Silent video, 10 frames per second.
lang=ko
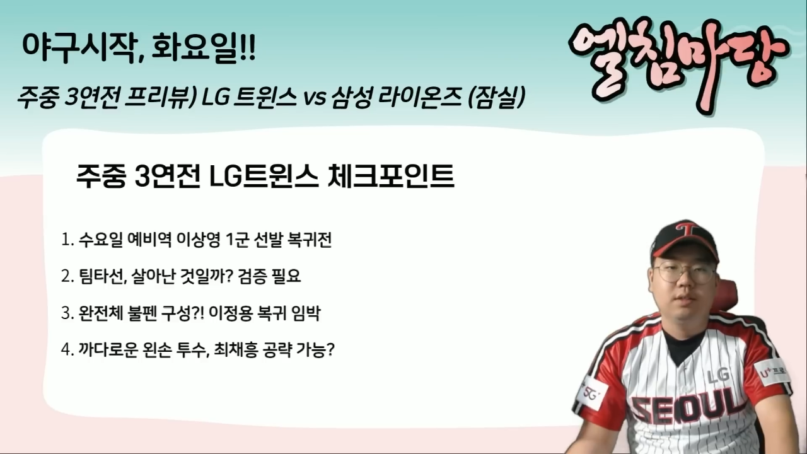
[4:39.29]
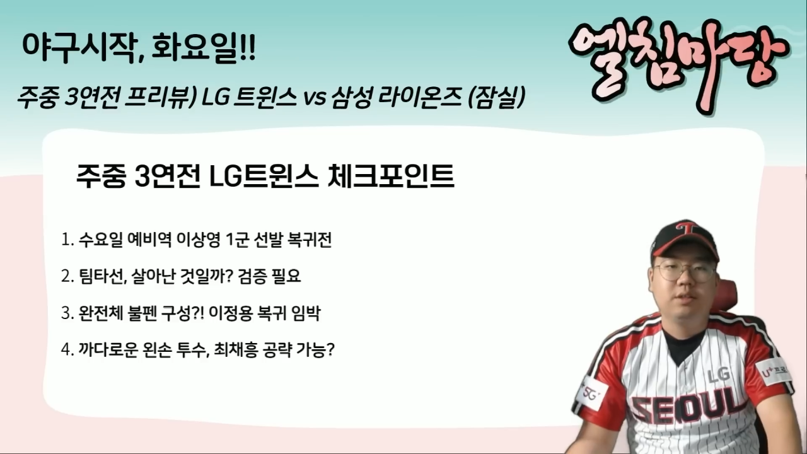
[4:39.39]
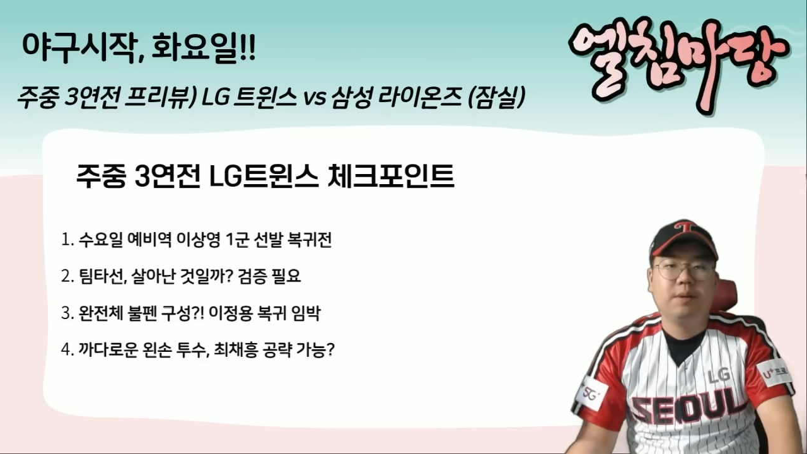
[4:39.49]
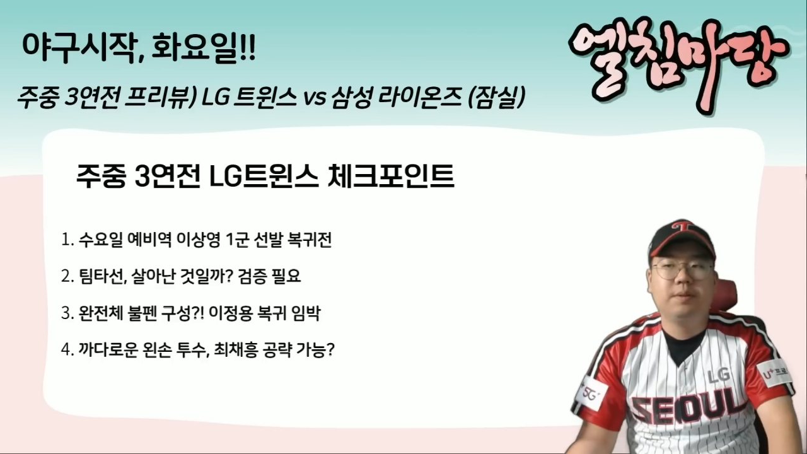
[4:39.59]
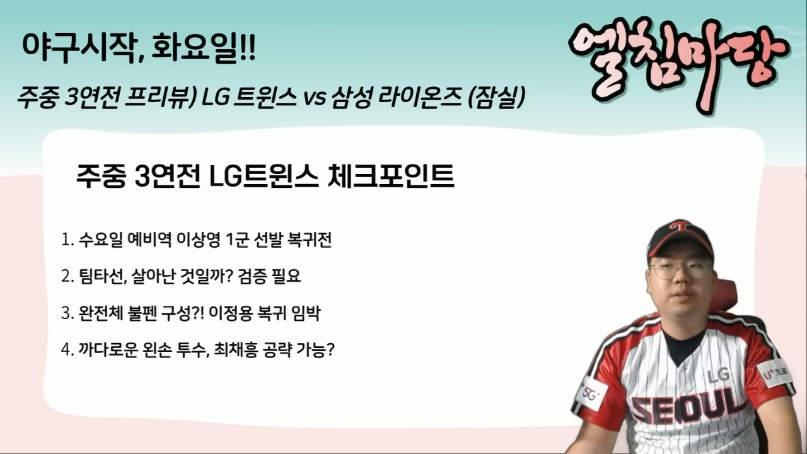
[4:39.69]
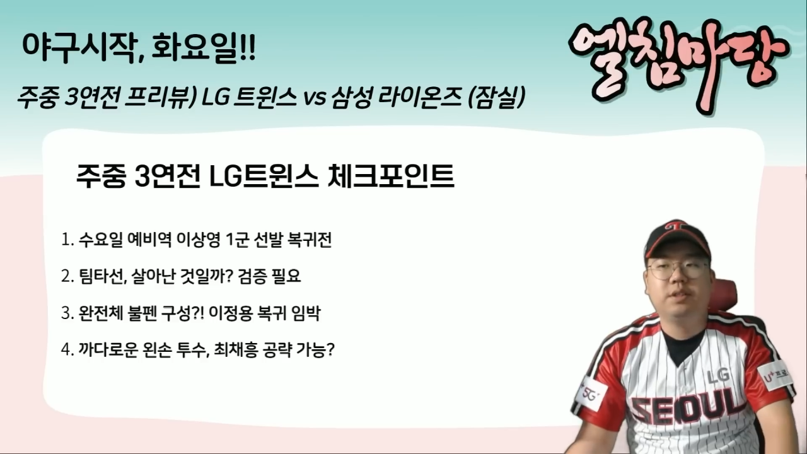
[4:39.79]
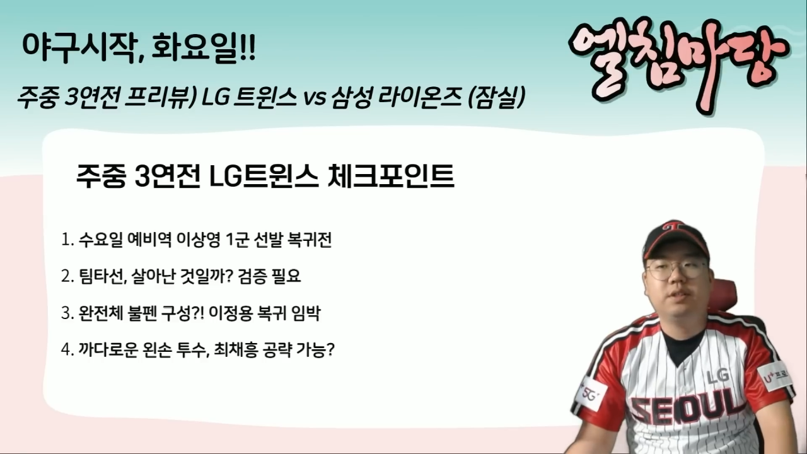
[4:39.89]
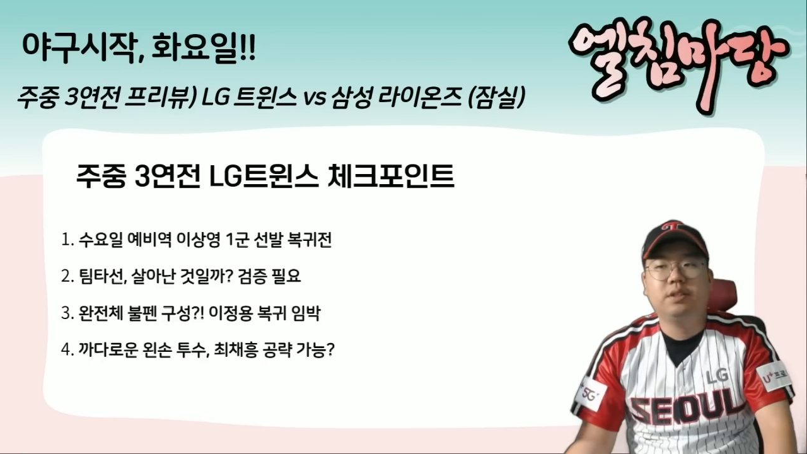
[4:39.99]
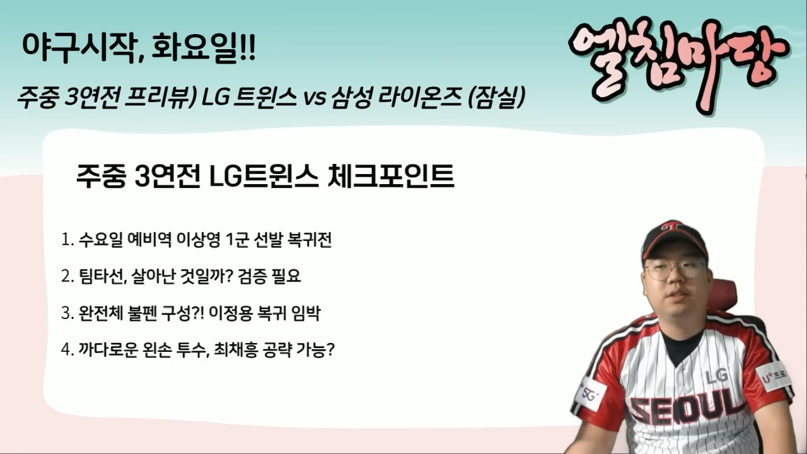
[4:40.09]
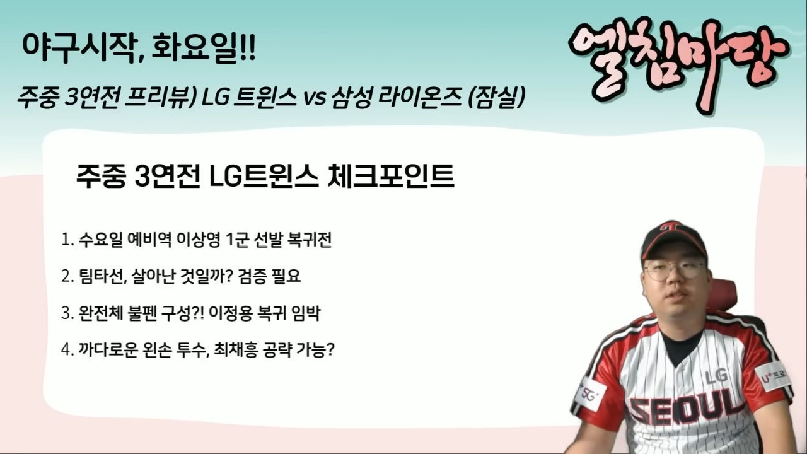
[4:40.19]
세
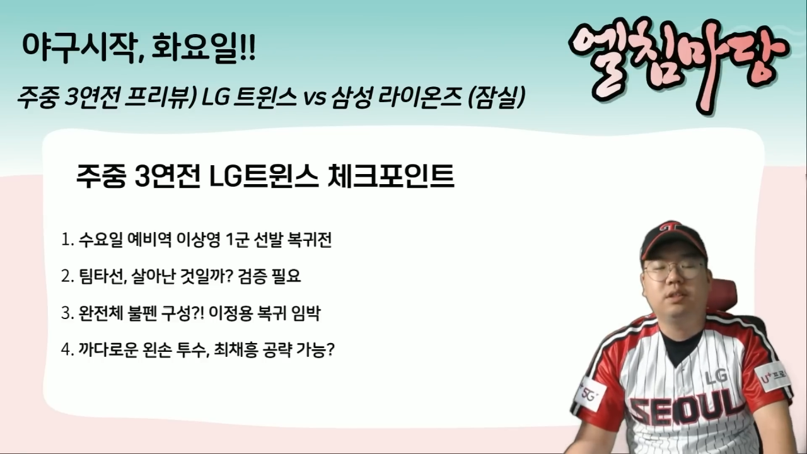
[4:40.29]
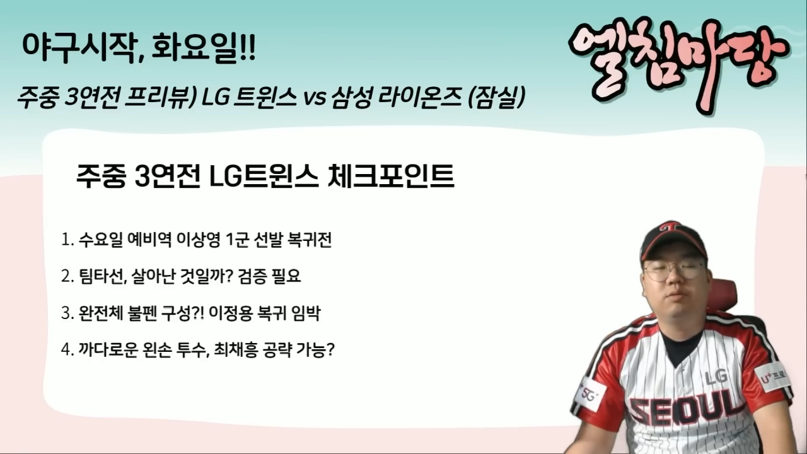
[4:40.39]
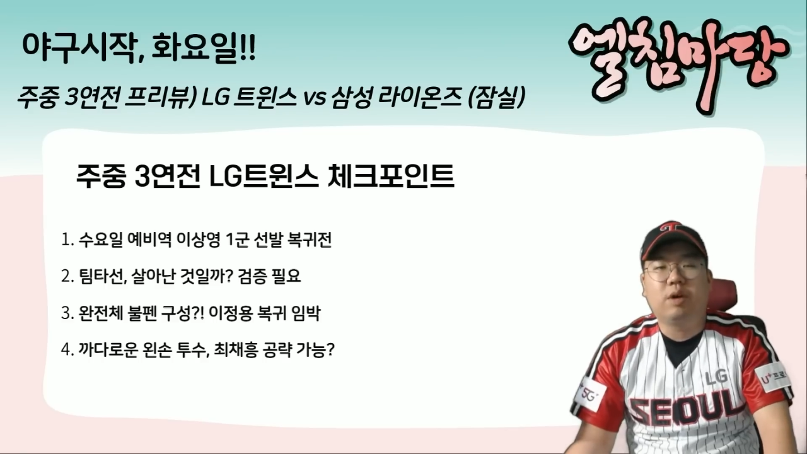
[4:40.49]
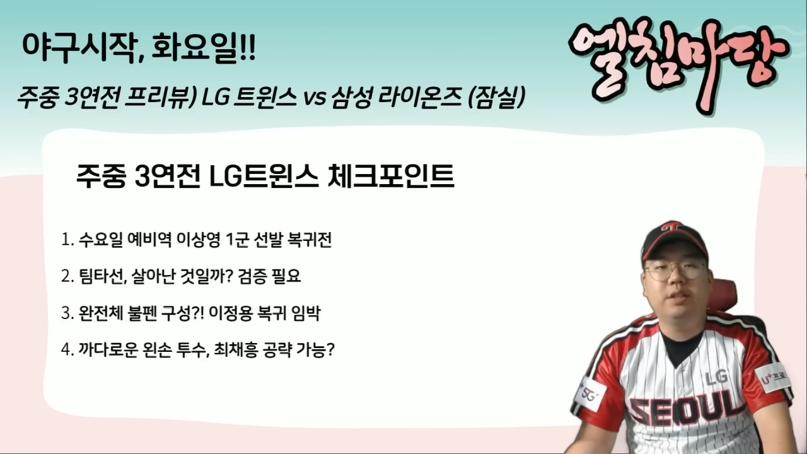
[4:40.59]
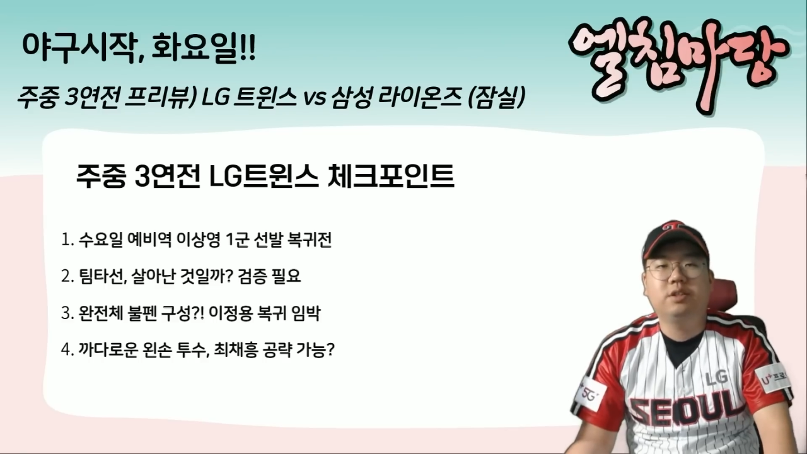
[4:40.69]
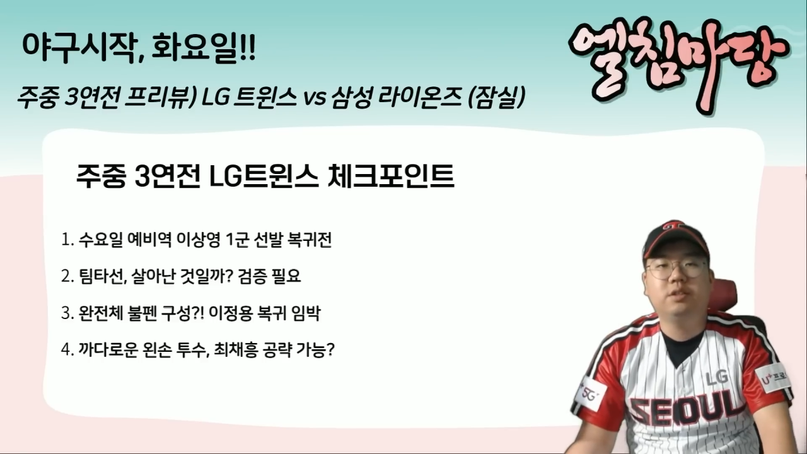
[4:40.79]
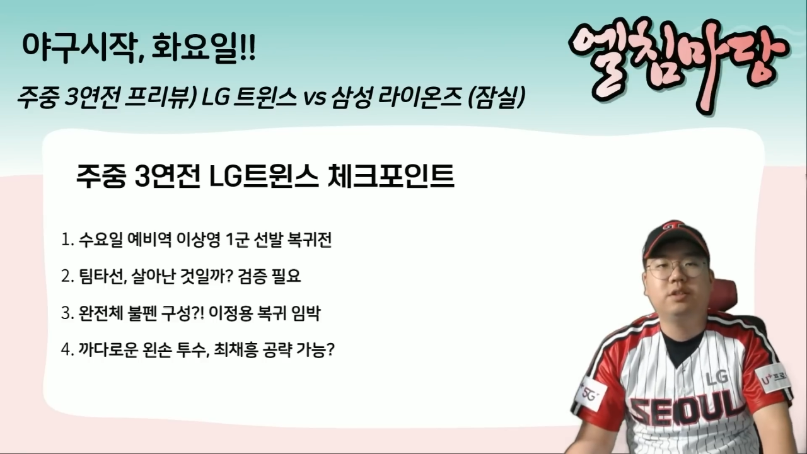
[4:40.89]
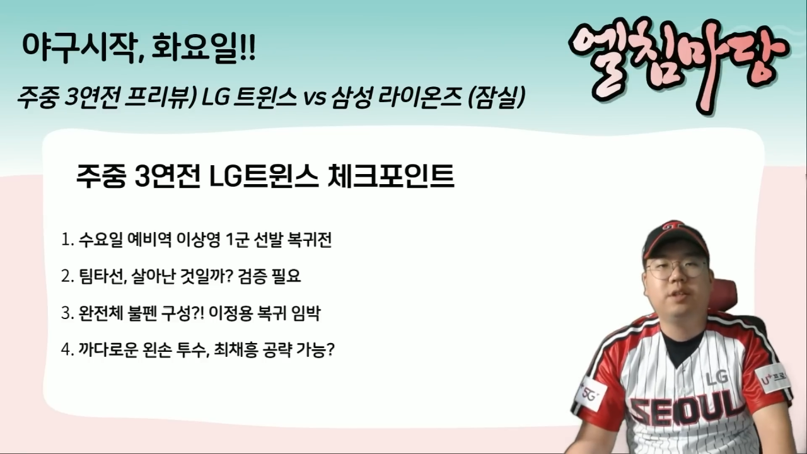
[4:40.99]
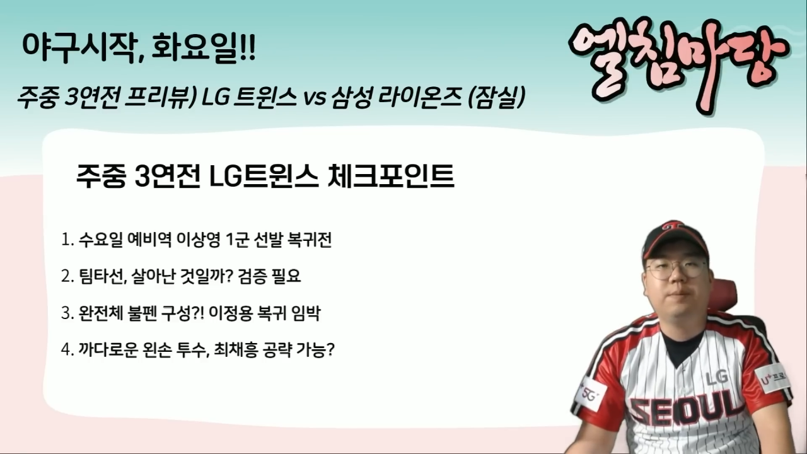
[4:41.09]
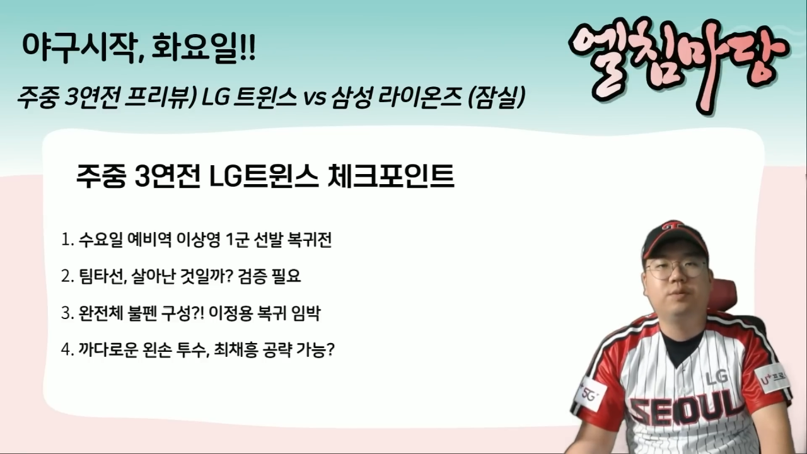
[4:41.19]
번째는 어, 완전체